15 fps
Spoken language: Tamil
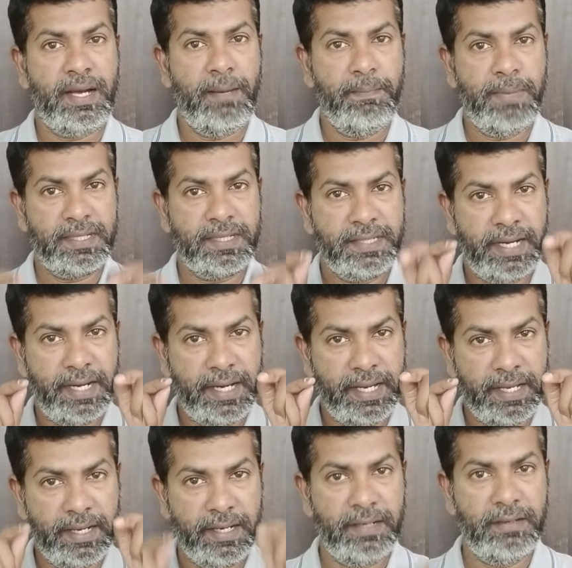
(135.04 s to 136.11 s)
கம்பல்சரி நீ
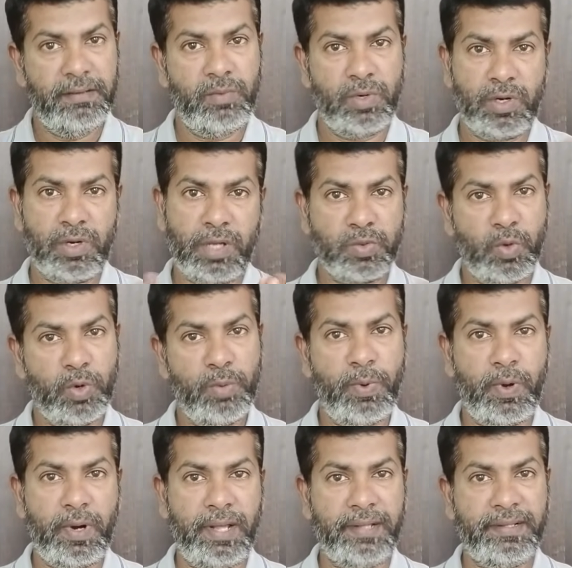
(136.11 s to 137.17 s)
இரு உனக்கு நான் சோறு
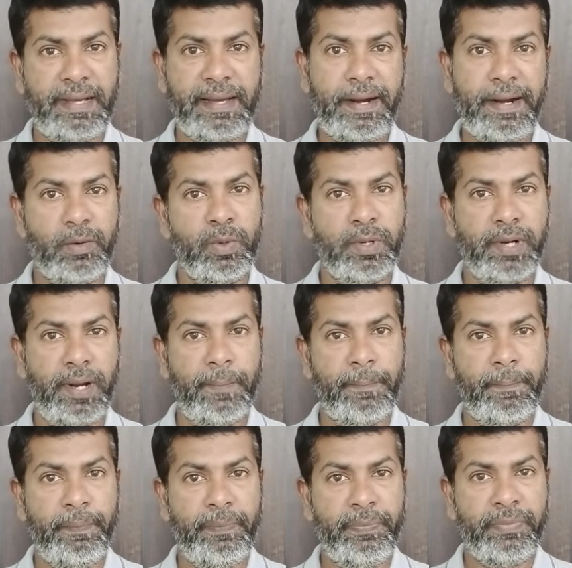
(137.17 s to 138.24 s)
போடுறேன் தங்குற இடம் கொடுக்குறேன்
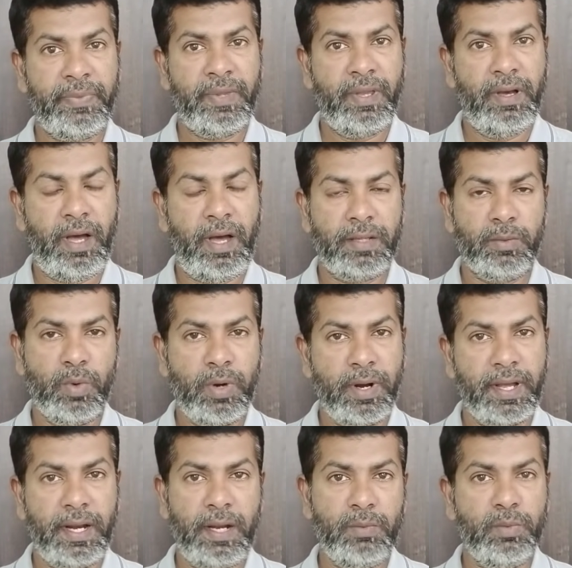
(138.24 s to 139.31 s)
அந்த
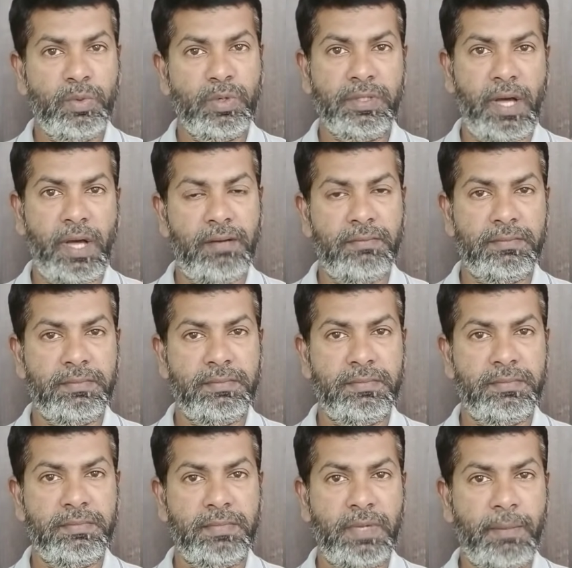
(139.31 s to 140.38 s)
ஊரடங்கெல்லாம் ஊருக்கு தான்
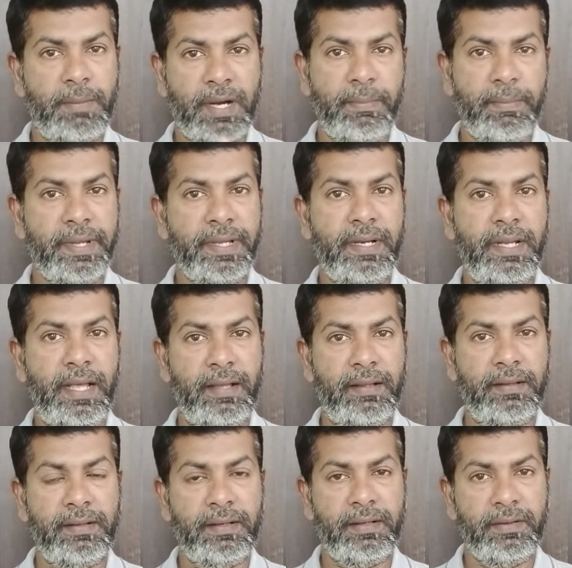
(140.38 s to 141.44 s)
நம்ம கம்பெனிக்கு இல்லை
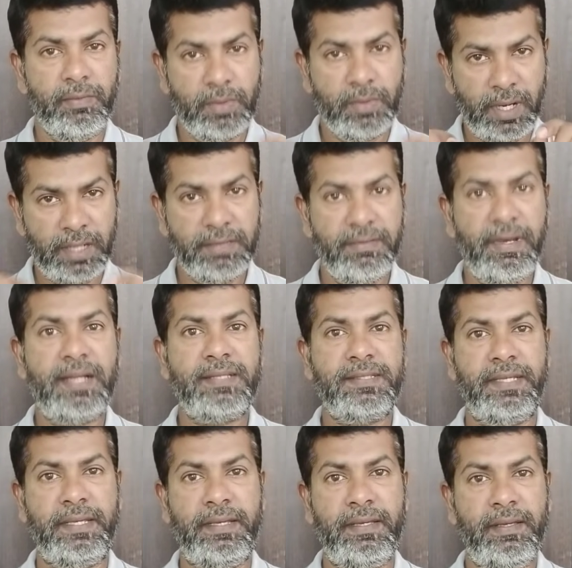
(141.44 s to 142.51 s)
உட்காந்து வேலை
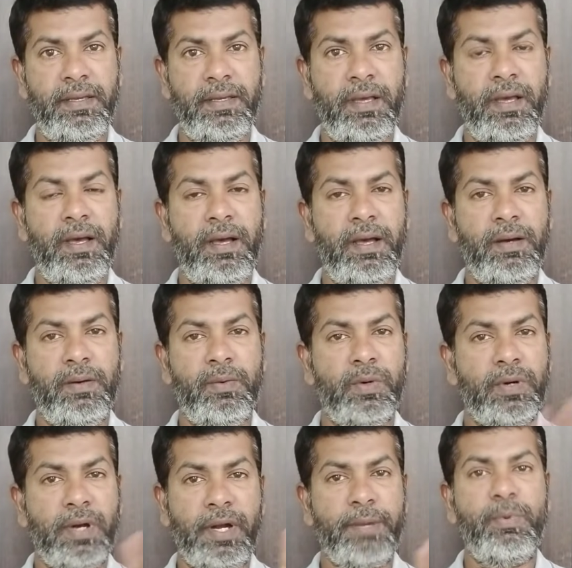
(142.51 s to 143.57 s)
செய்
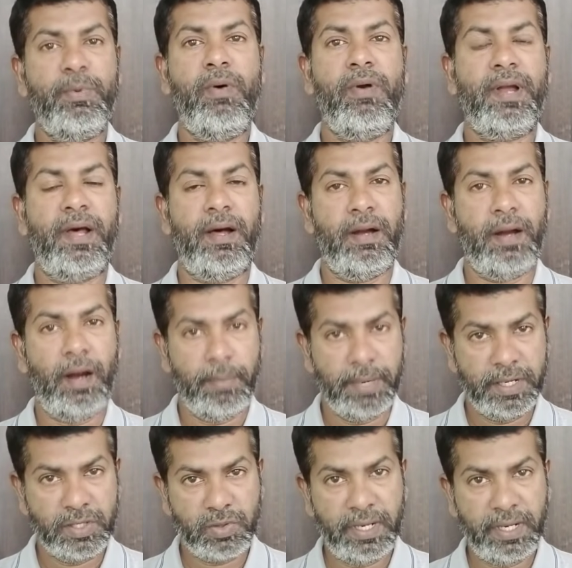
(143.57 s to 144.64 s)
ஊருக்குலாம் நீ போவானா
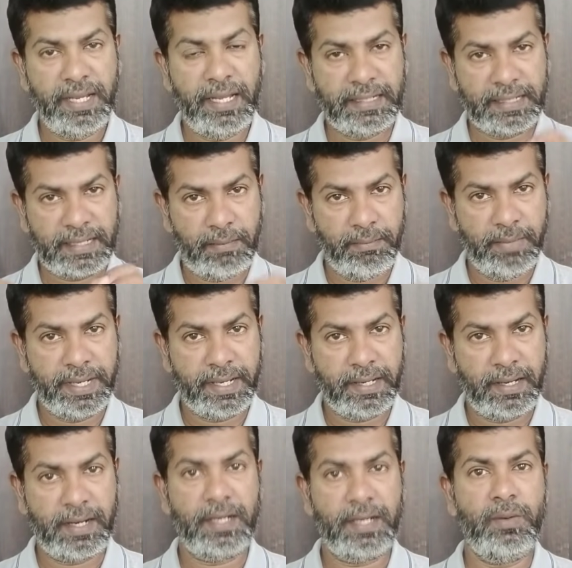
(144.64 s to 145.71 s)
அப்படின்னு சொல்லி அந்த
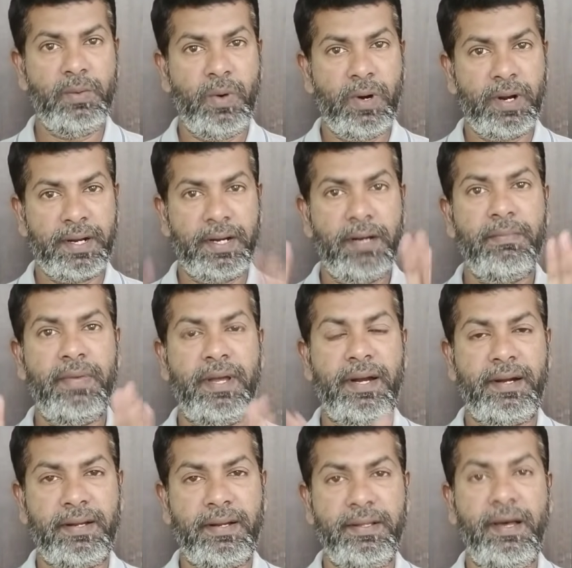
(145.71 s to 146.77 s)
கம்பெனிக்காரங்க ஓனர்கள்
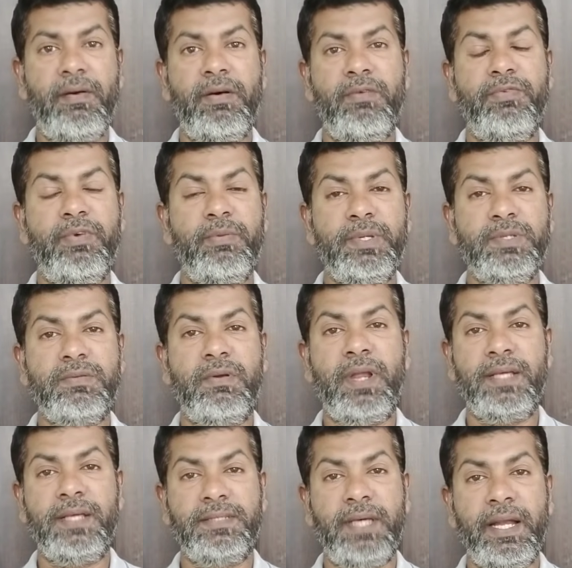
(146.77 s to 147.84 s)
மிரட்டுறதா அவங்க ஃபோன் பண்ணி
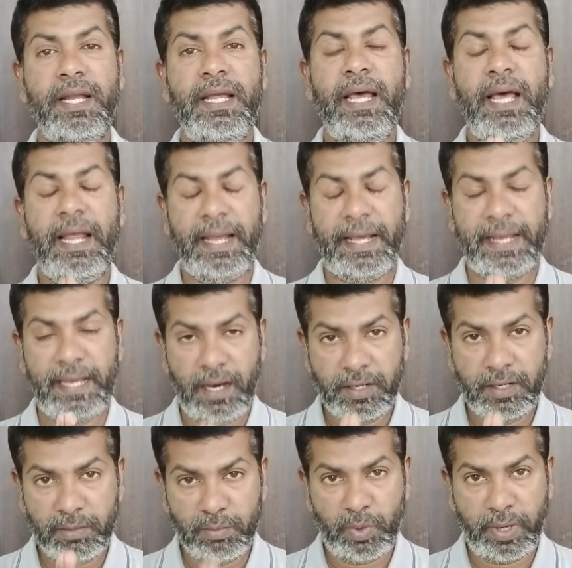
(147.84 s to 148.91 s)
சொல்கிறாங்க சார் நாங்கள்
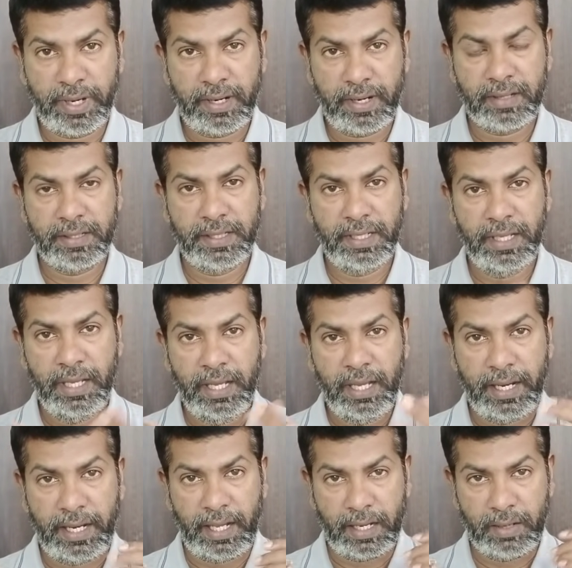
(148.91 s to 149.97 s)
யார்கிட்ட முறையிறது
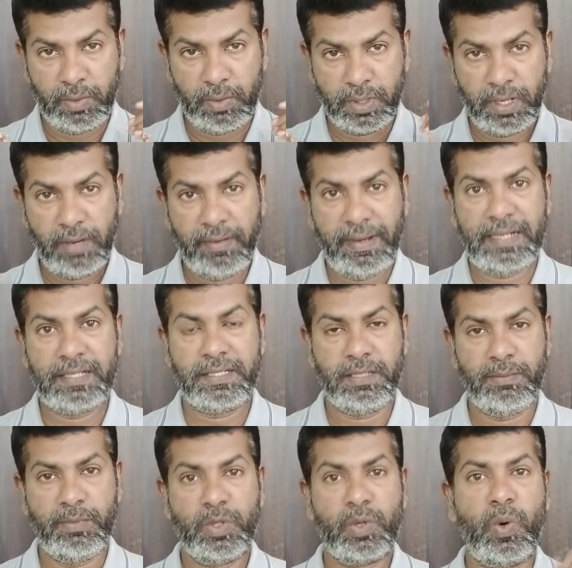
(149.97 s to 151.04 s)
நாங்கள் ஒட்டுக்காக வேலை
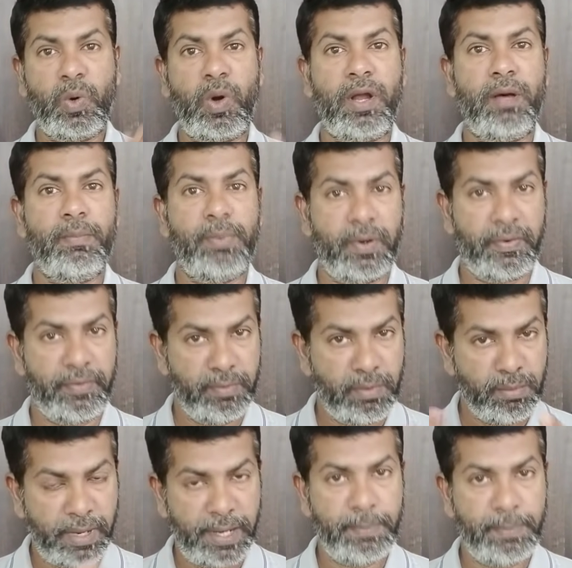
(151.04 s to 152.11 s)
செய்யும்போது கொரோனா
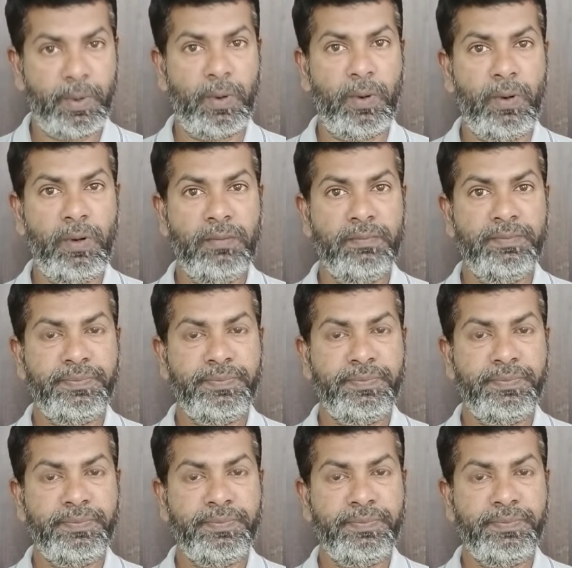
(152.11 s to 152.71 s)
பரவிடுமோ பயப்படுறோம்